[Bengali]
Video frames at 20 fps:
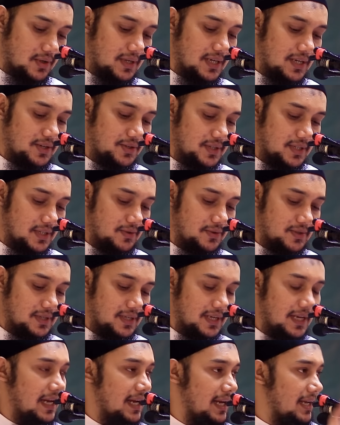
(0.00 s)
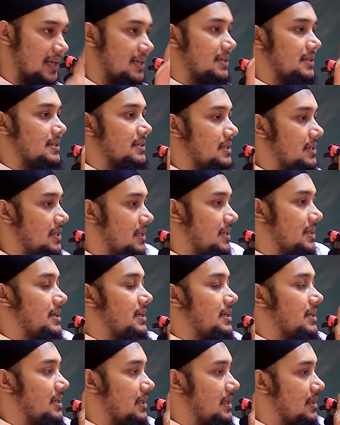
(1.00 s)
দরকার সেটা হচ্ছে এক
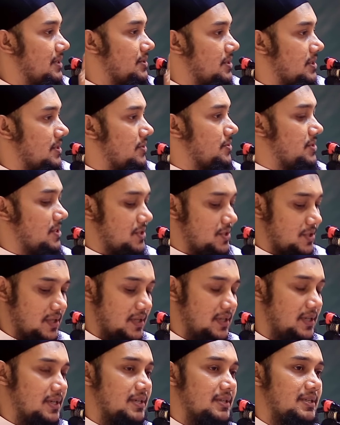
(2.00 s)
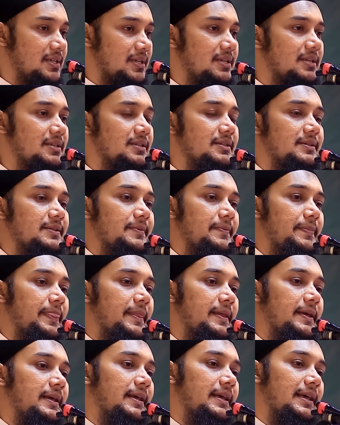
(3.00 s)
সেটা হচ্ছে শরিয়াতের
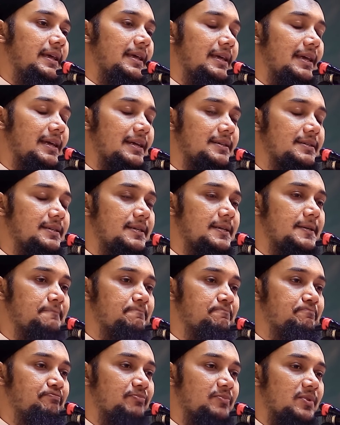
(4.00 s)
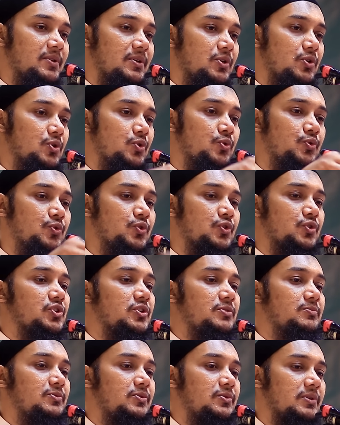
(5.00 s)
একটা
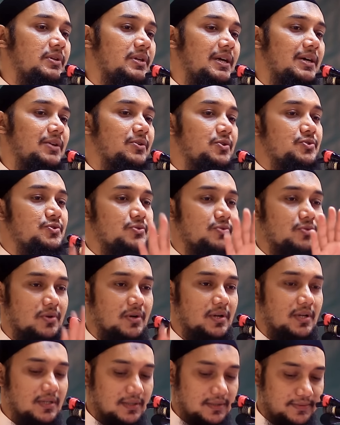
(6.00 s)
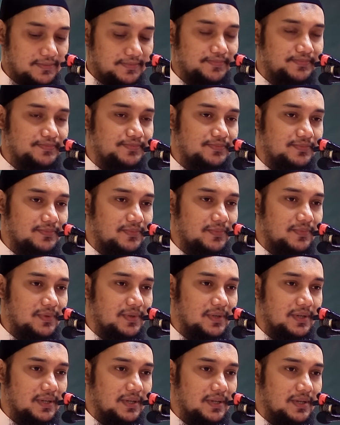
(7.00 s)
ন্যূনতম জ্ঞান অর্জন করা
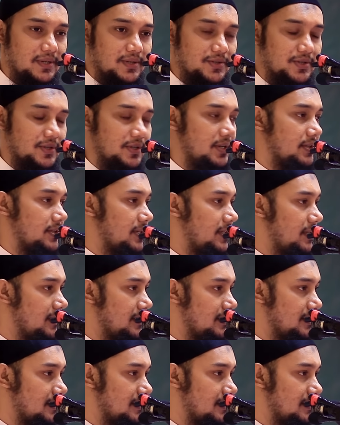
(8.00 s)
শরিয়াতের